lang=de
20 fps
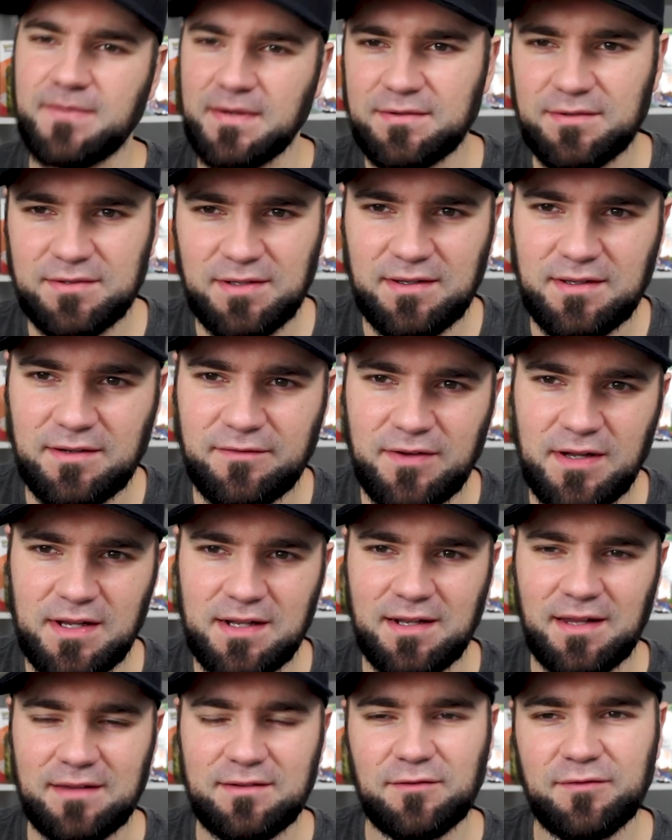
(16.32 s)
Falls euch das
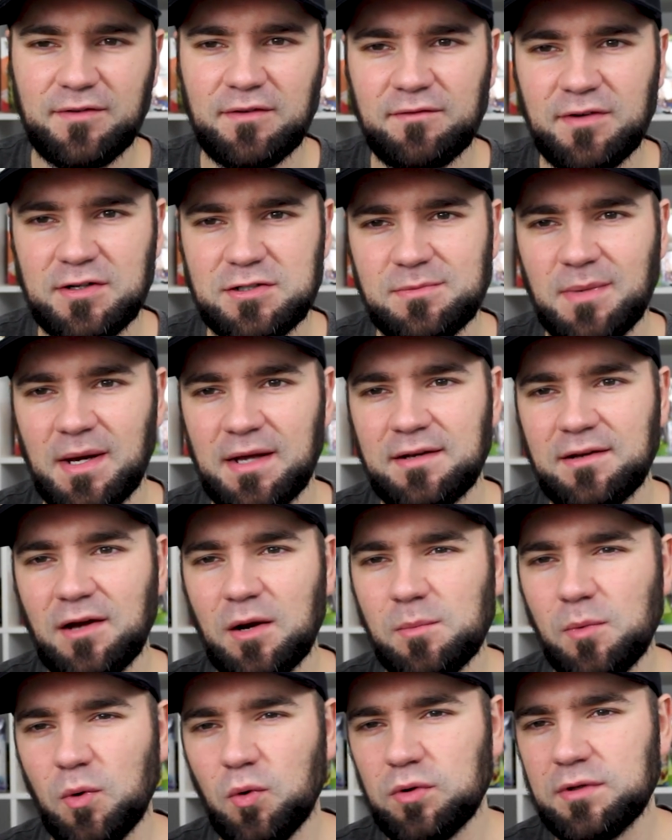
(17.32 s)
gefällt, lasst auf jeden Fall schon mal einen
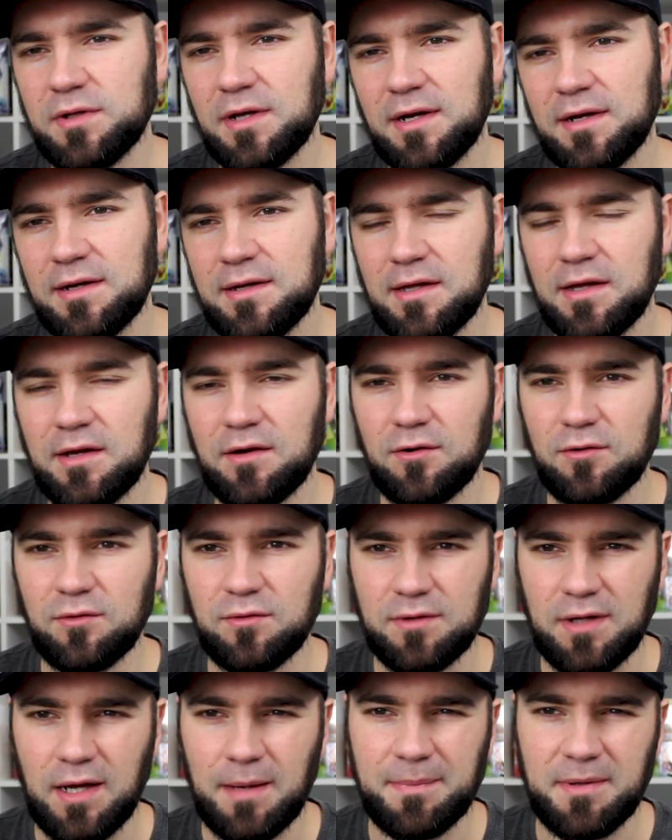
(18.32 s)
Daumen hoch da
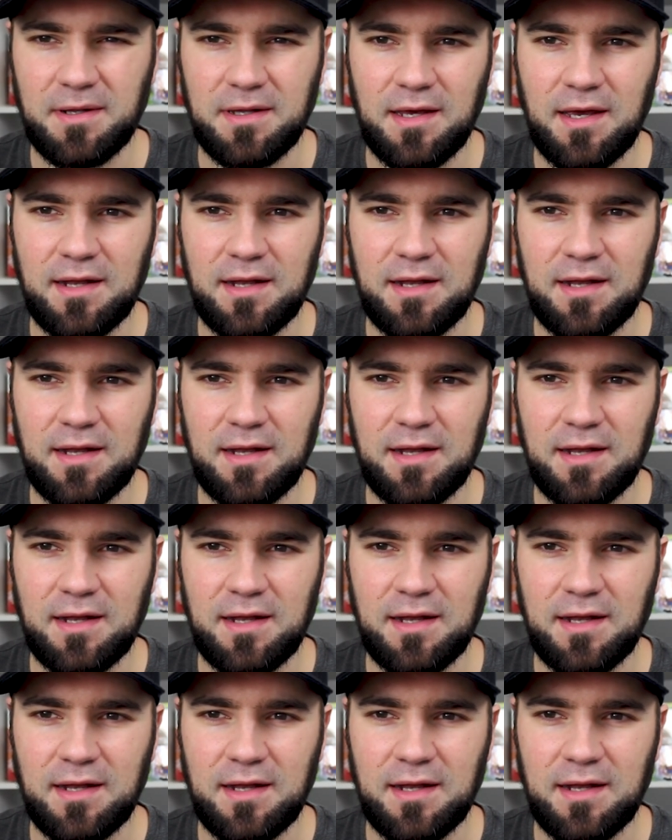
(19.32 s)
und ab in die